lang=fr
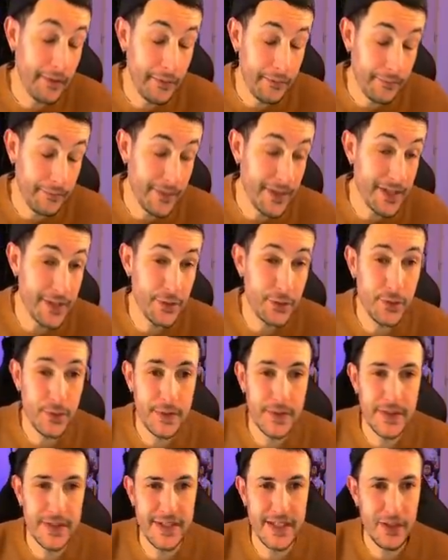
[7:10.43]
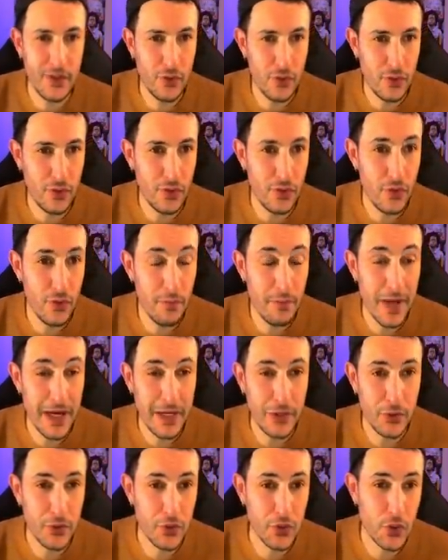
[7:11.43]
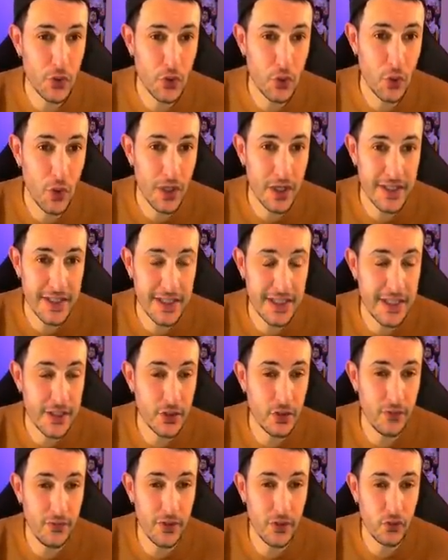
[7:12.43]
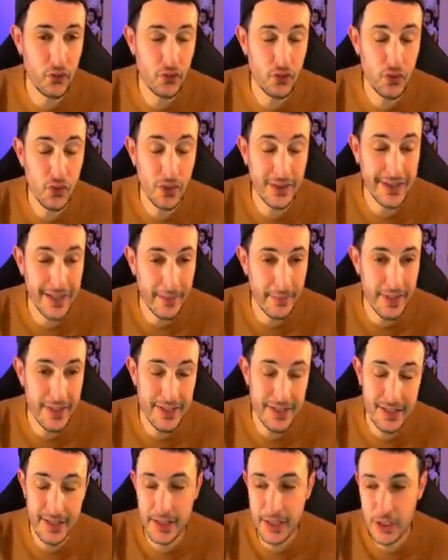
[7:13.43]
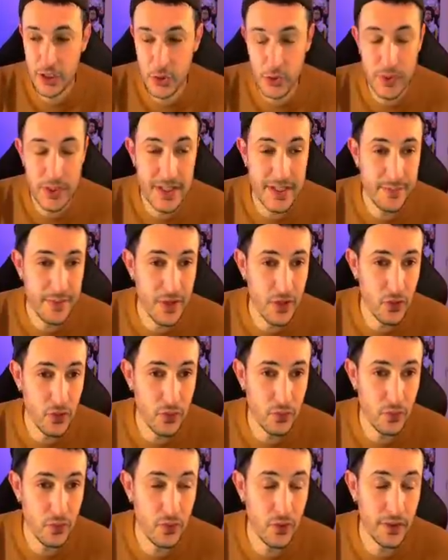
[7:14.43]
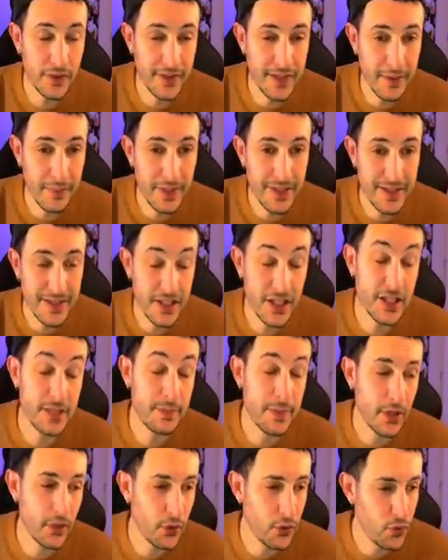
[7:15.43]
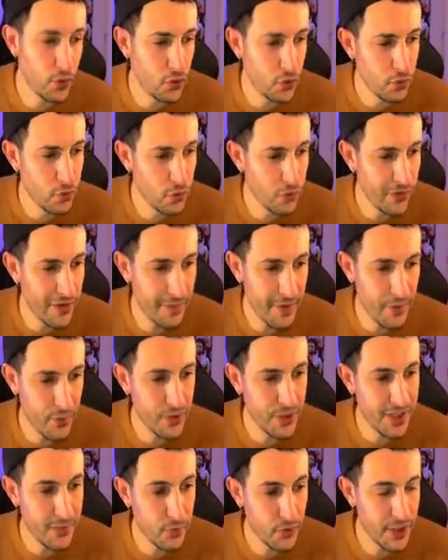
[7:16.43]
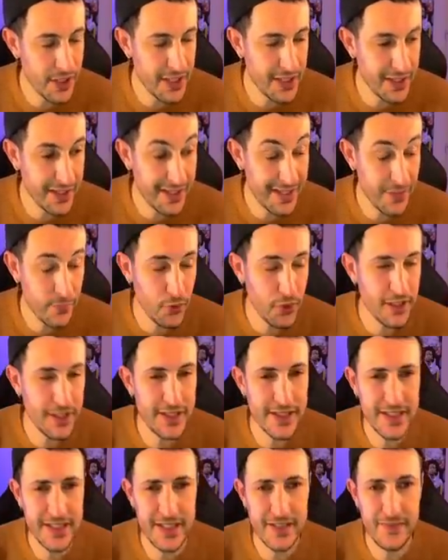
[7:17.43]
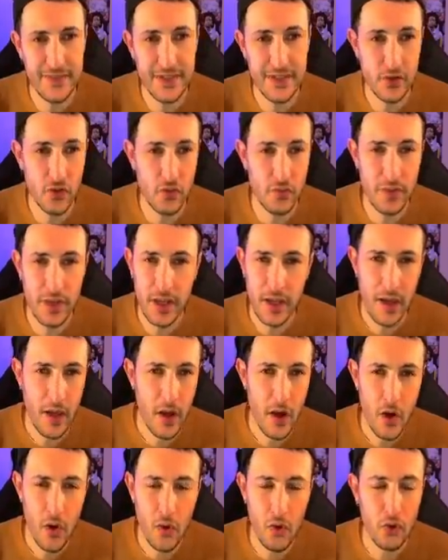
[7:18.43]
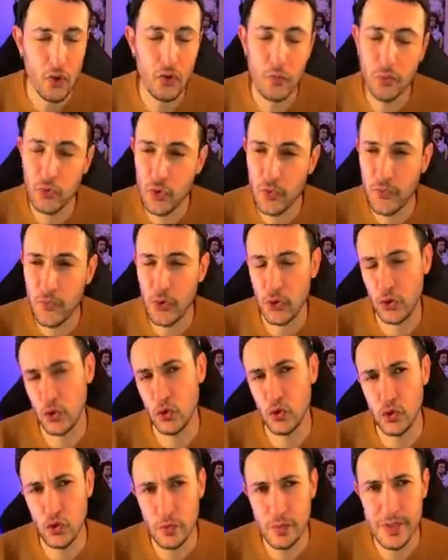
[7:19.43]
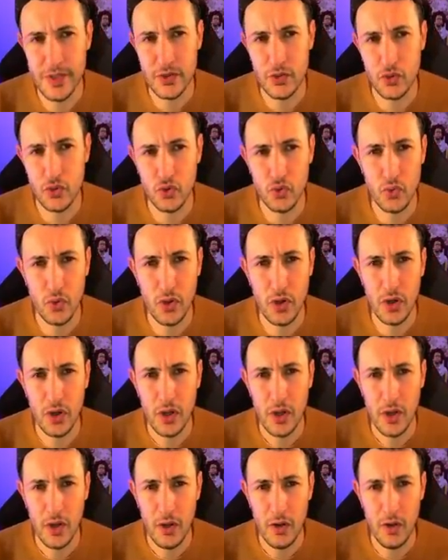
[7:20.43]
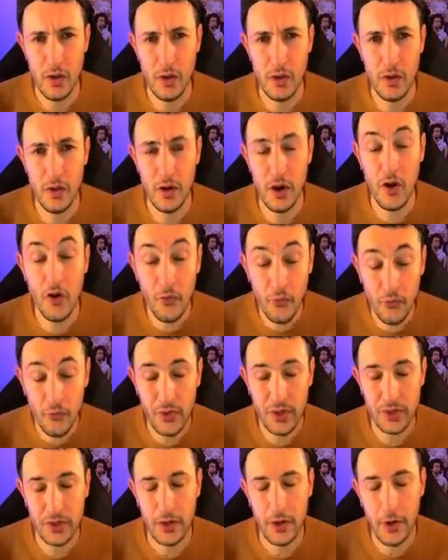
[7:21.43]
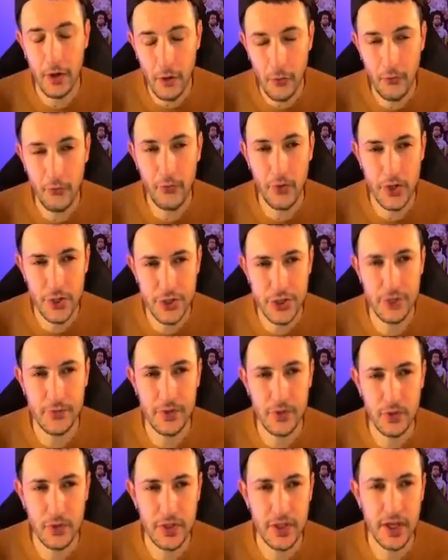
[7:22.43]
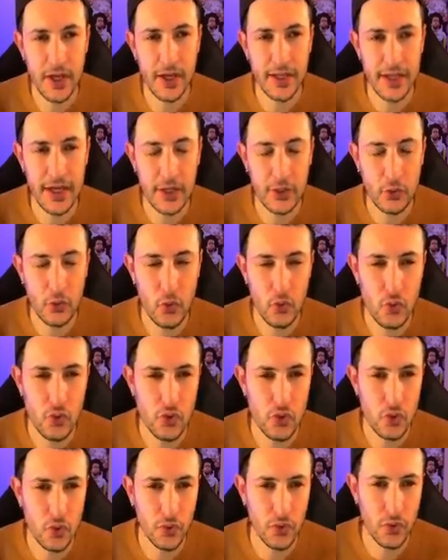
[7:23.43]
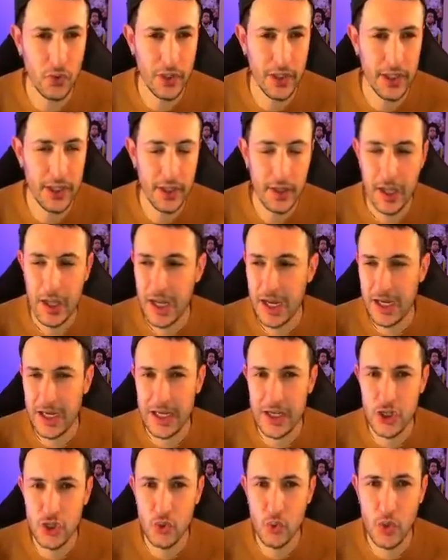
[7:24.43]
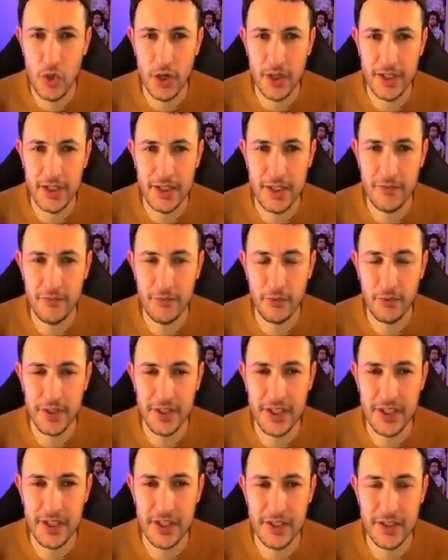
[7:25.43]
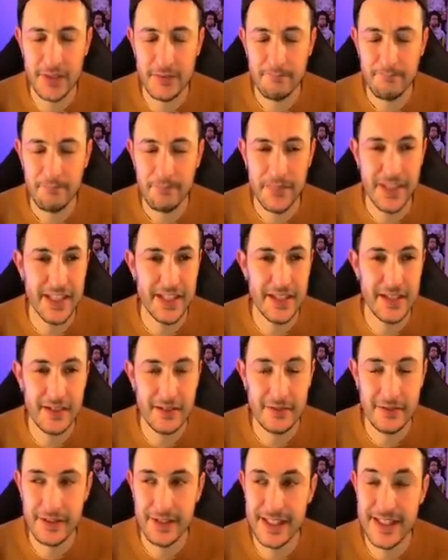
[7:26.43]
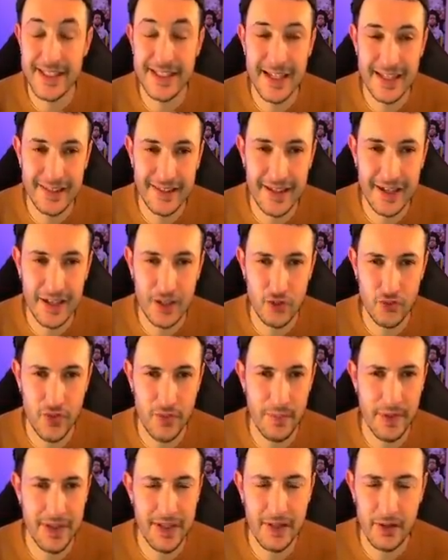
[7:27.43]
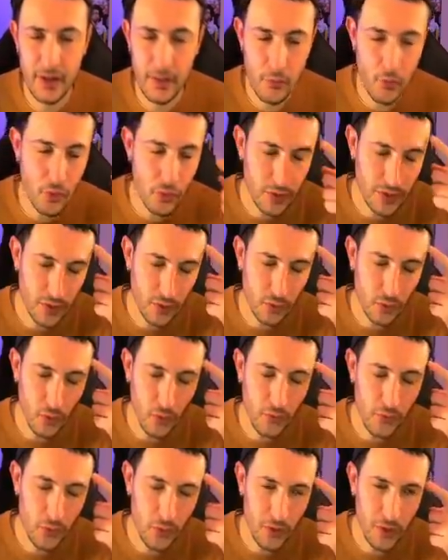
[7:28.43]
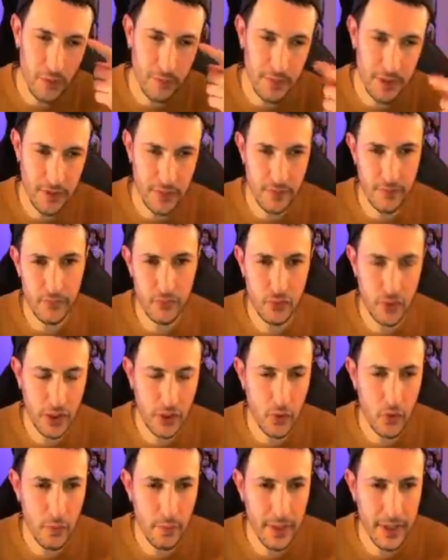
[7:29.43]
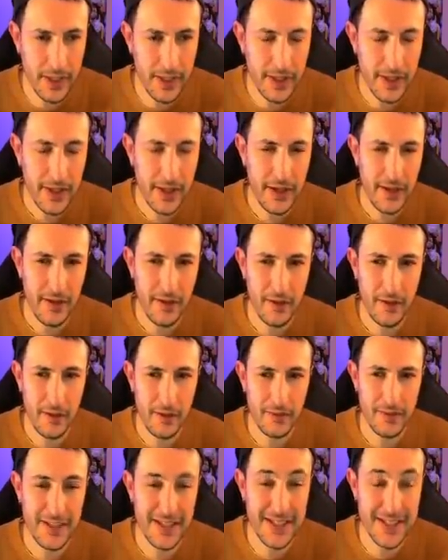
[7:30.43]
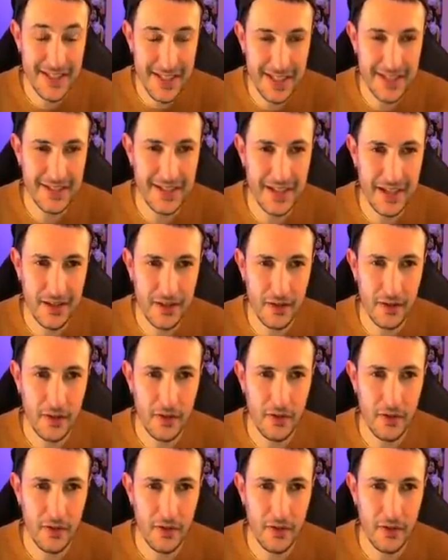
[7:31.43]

Vinicius. C'est le, mal de ce joueur, c'est qu'il se fait toujours tabasser, et j'utilise bien le mot euh, tabasser. J'espère que YouTube ne va pas me démonétiser cette vidéo, mais le nombre de fautes que subit ce joueur, euh, enfin, enfin, j'ai envie de dire un carton rouge contre les, les joueurs qui font des, des, attaques, je ne vais pas dire un mot trop violent, mais vous aurez compris, euh, des attaques.